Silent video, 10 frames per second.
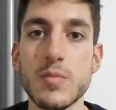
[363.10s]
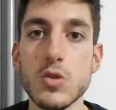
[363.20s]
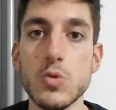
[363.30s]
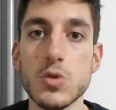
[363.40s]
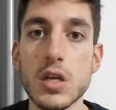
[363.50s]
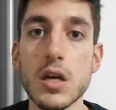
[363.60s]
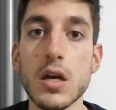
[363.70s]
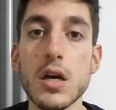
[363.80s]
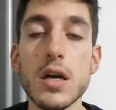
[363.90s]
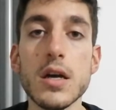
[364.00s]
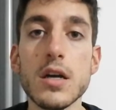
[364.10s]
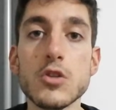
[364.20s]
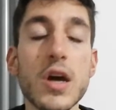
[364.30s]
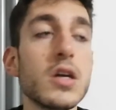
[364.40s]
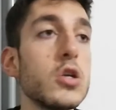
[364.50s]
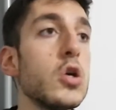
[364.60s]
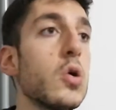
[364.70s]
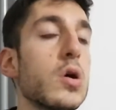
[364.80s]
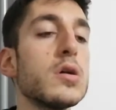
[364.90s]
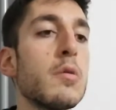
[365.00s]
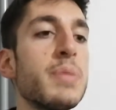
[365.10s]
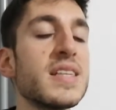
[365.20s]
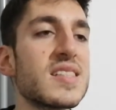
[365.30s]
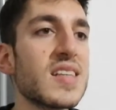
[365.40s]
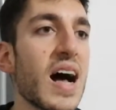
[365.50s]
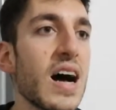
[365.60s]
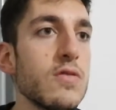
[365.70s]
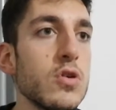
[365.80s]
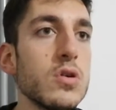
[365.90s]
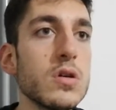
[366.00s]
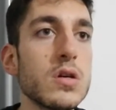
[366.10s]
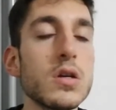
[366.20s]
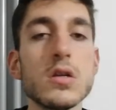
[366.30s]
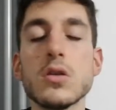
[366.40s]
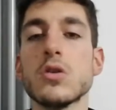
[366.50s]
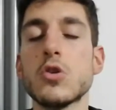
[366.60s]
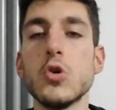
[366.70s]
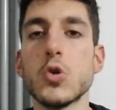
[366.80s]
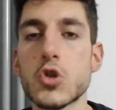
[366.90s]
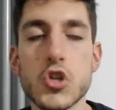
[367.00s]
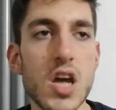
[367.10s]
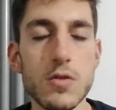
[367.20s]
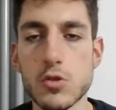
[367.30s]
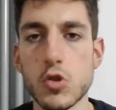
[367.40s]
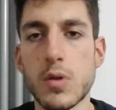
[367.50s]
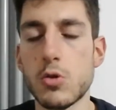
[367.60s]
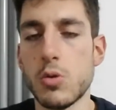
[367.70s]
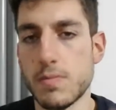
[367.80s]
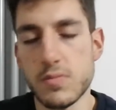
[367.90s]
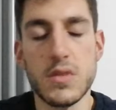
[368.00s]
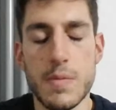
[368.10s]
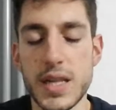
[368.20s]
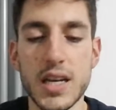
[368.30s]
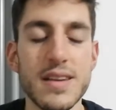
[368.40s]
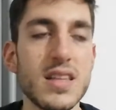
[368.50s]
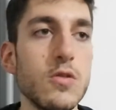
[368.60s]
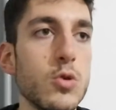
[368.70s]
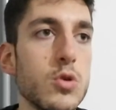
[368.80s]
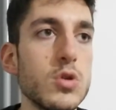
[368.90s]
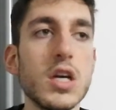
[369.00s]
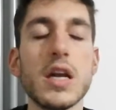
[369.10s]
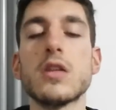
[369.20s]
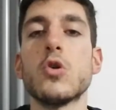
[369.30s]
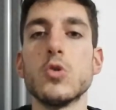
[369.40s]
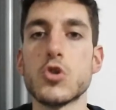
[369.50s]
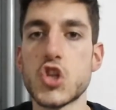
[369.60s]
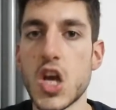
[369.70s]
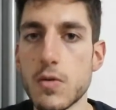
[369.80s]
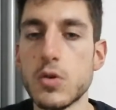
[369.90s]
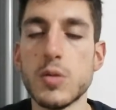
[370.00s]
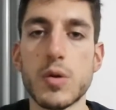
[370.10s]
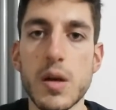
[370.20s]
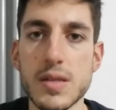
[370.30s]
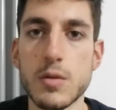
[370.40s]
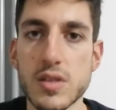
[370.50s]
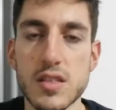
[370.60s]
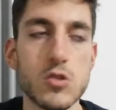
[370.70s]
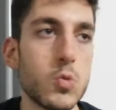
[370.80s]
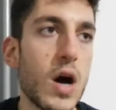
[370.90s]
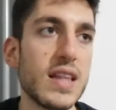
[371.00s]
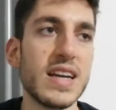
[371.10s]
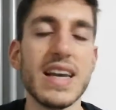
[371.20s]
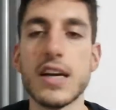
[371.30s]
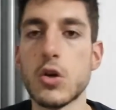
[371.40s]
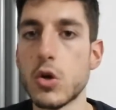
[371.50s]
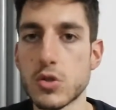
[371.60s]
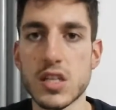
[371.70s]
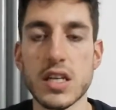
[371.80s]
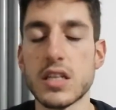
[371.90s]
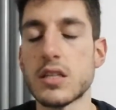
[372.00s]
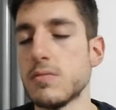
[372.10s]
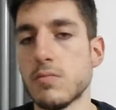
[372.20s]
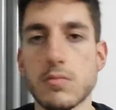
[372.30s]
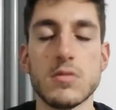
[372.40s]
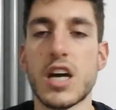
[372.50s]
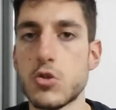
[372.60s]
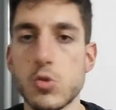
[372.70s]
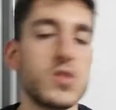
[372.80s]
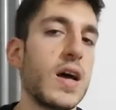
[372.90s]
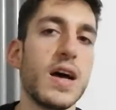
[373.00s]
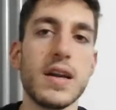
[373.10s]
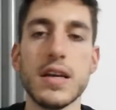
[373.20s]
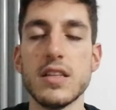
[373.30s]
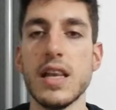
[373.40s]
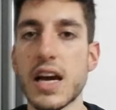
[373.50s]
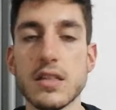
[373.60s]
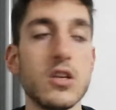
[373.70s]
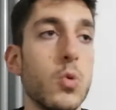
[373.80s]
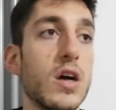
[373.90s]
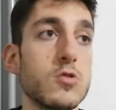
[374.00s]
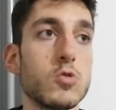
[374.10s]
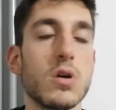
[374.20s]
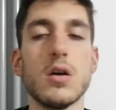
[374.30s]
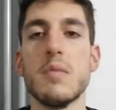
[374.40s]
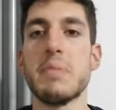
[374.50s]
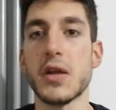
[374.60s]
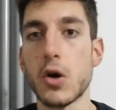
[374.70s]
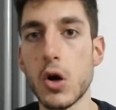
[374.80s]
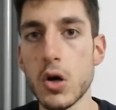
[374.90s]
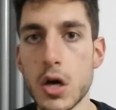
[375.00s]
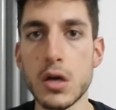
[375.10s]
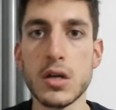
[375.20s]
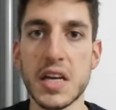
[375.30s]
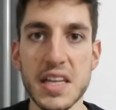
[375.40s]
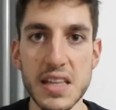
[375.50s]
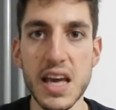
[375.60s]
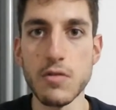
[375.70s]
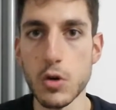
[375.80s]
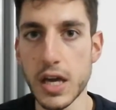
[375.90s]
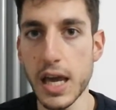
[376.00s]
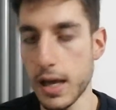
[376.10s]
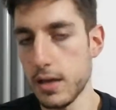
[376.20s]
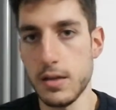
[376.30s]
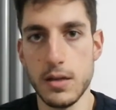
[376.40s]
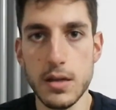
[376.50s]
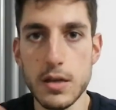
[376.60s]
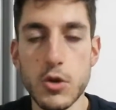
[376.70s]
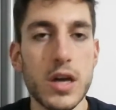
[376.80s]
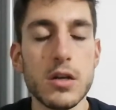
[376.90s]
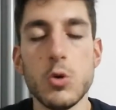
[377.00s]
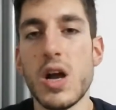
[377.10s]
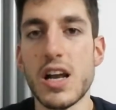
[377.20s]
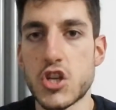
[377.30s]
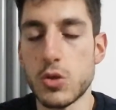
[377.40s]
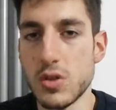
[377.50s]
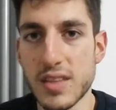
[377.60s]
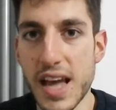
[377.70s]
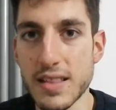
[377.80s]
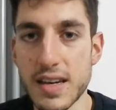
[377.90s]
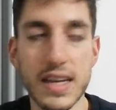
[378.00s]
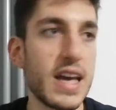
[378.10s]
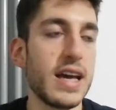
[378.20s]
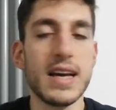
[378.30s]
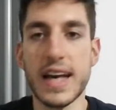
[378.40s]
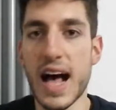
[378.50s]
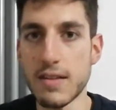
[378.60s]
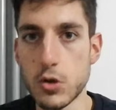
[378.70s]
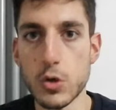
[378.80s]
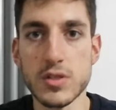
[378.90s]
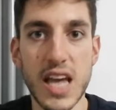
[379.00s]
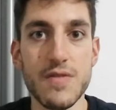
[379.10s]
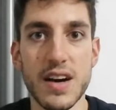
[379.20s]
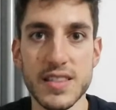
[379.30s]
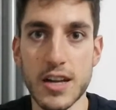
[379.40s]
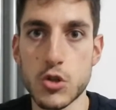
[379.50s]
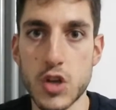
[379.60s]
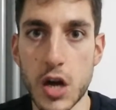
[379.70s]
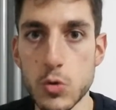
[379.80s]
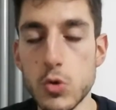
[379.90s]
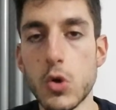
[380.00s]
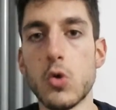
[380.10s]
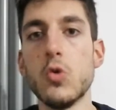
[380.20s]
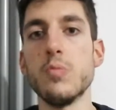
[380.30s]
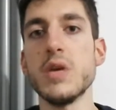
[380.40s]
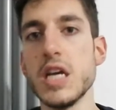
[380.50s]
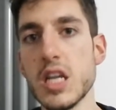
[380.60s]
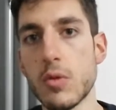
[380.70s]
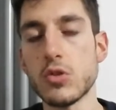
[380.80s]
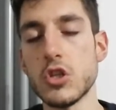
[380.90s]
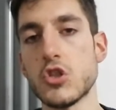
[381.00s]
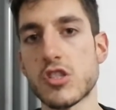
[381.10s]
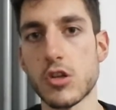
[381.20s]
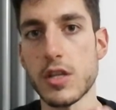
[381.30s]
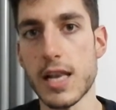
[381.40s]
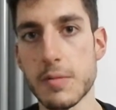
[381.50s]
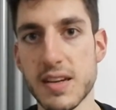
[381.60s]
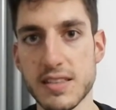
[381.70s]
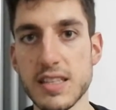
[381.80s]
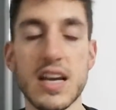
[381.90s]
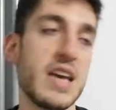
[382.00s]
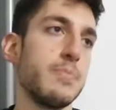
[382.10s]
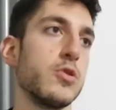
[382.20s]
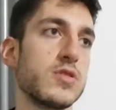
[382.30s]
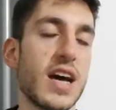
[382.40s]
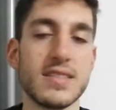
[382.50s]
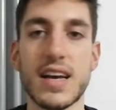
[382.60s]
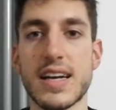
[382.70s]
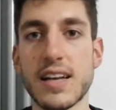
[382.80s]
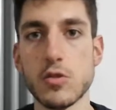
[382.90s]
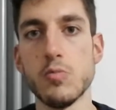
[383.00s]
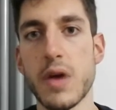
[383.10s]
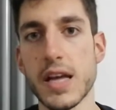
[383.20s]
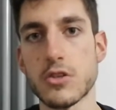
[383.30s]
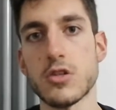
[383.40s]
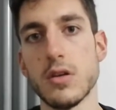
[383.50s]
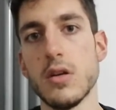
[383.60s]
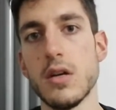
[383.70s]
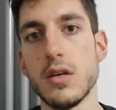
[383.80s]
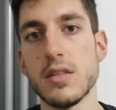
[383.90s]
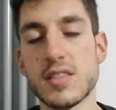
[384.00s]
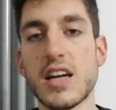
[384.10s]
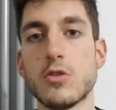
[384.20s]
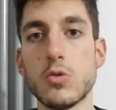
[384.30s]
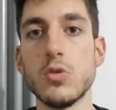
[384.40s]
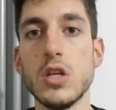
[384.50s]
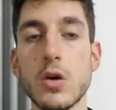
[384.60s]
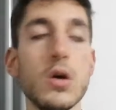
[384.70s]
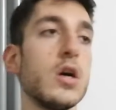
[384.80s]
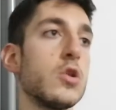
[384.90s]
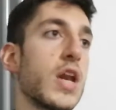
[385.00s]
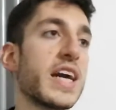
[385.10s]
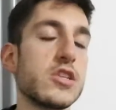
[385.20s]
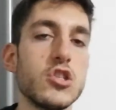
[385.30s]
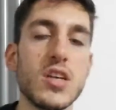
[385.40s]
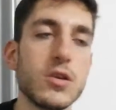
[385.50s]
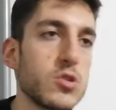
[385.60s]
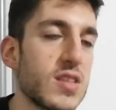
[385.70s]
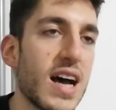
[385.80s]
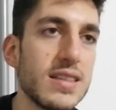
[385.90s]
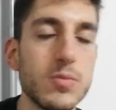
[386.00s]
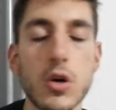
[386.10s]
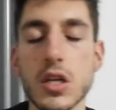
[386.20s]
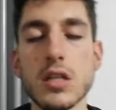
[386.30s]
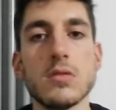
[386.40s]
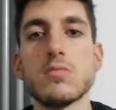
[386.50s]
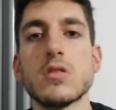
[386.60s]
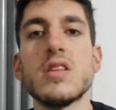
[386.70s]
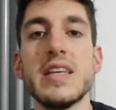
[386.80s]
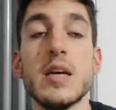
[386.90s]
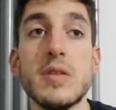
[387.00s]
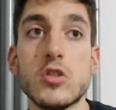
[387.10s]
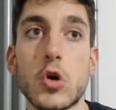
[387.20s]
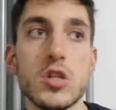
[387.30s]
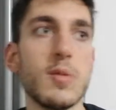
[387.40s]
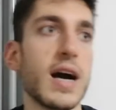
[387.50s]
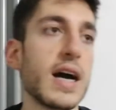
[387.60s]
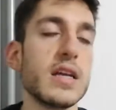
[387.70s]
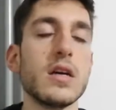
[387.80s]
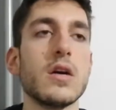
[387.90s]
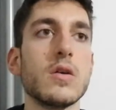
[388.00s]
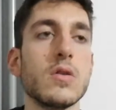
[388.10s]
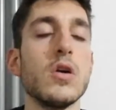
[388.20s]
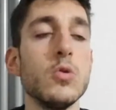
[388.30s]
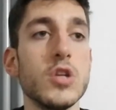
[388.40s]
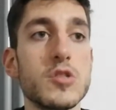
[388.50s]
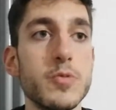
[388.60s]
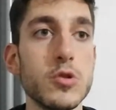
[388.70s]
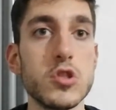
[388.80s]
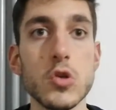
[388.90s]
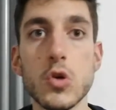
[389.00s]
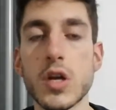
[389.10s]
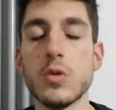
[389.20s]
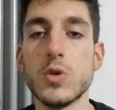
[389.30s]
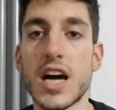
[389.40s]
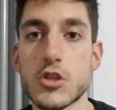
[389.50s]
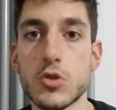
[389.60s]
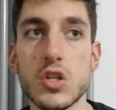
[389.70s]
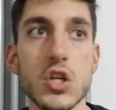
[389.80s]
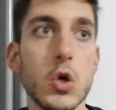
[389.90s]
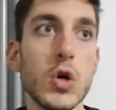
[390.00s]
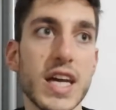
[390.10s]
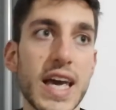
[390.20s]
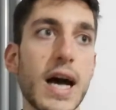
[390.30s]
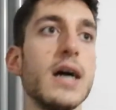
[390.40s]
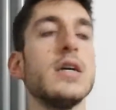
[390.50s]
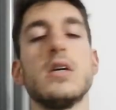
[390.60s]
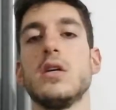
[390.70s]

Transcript: minuti, cioè io pensavo, conoscevo, insomma, praticamente ha voluto dire conoscevo i problemi di questa squadra e le cose da aggiustare di là e di qua, insomma. Però credevo che cioè, lui ha lasciato intendere che, cavolo, sei in vantaggio 3-1, un minimo di gestione della partita e portarti a casa un match. Santo Dio, non è che ci siano stati poi degli episodi, magari eh, un'espulsione, un calcio di rigore che ha